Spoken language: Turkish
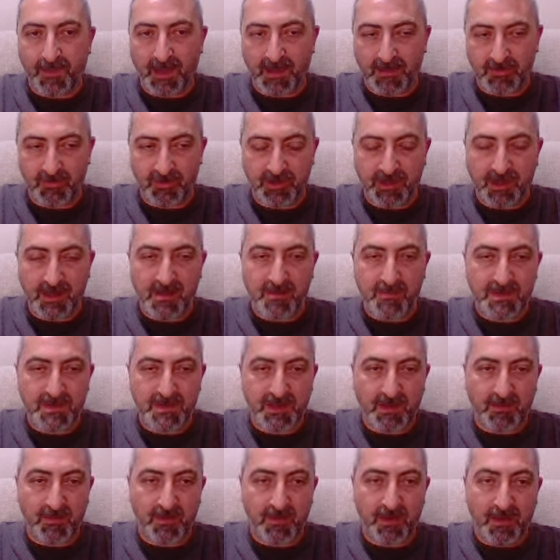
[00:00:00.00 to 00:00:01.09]
Az önce dediğimiz
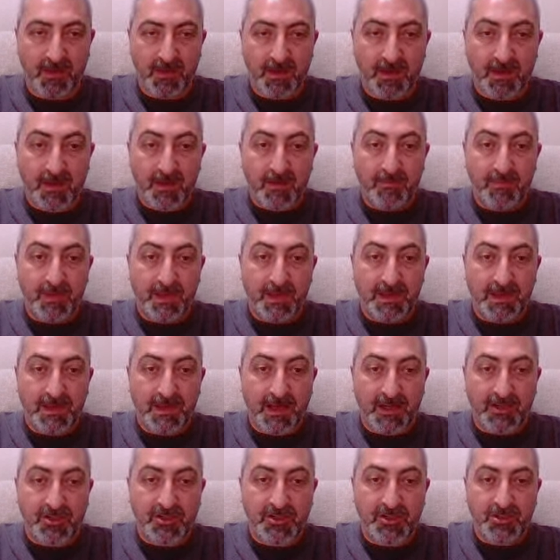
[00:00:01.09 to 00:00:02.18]
gibi
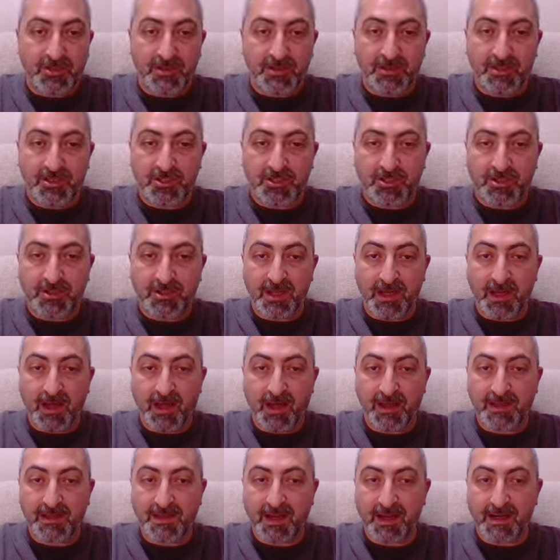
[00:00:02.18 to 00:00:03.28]
birkaç yıl içinde
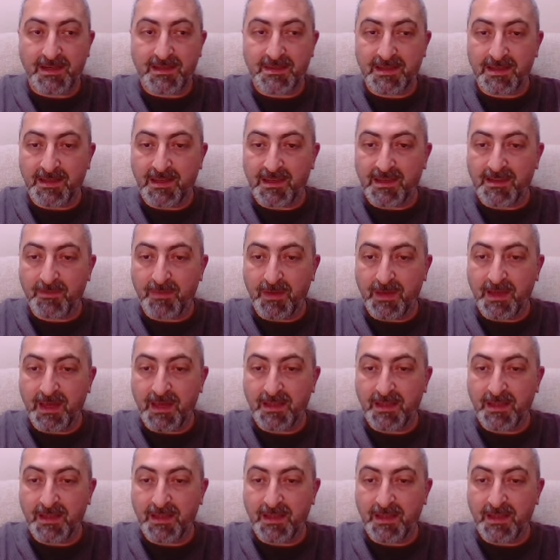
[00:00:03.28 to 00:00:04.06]
halka arıza gitmeyi